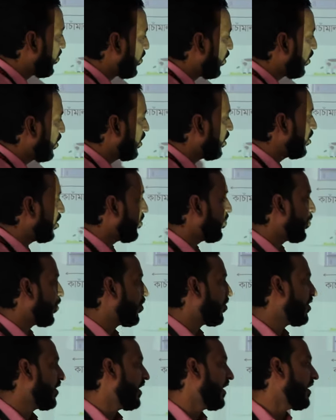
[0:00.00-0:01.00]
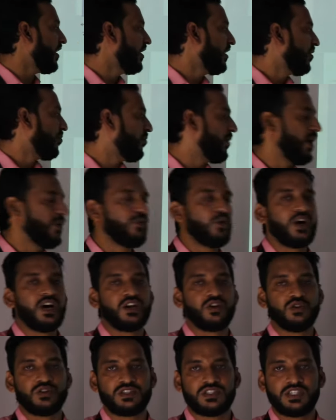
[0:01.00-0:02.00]
প্রকৃত পণ্যে
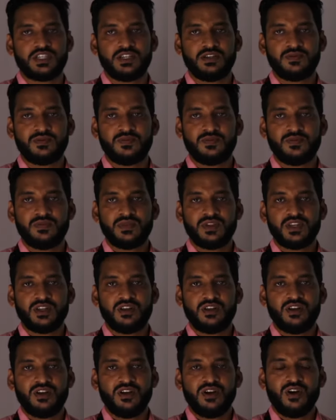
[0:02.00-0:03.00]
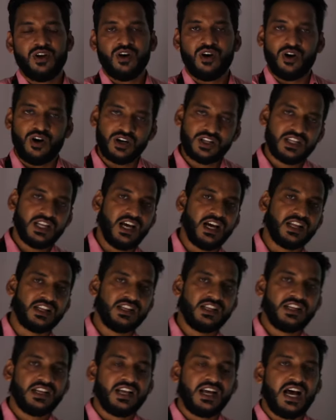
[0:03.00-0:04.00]
ব্যবহার হচ্ছে অর্থাৎ
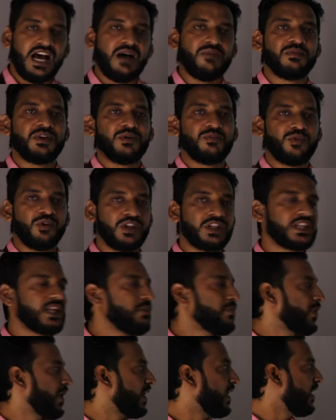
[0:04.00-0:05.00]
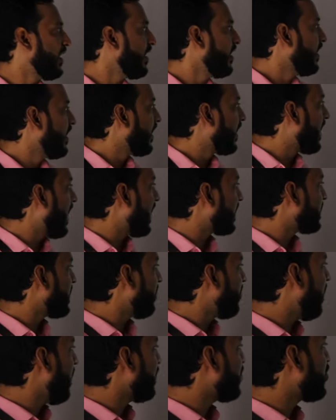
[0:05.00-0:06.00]
আমরা বলতে পারি
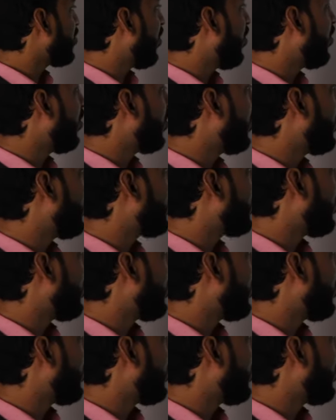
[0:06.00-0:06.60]
কাঁচামাল সংগ্রহ